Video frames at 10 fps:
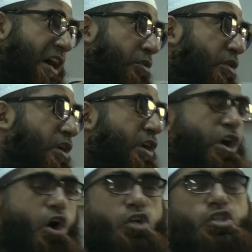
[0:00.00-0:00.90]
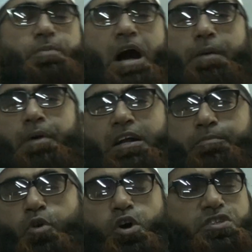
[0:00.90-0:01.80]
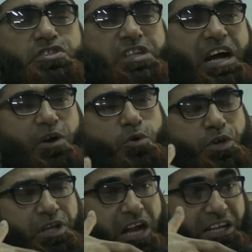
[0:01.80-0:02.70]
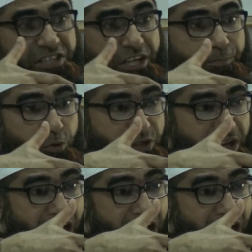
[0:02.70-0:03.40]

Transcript: দাও অথবা আমার মনটা ওই কাজের প্রতি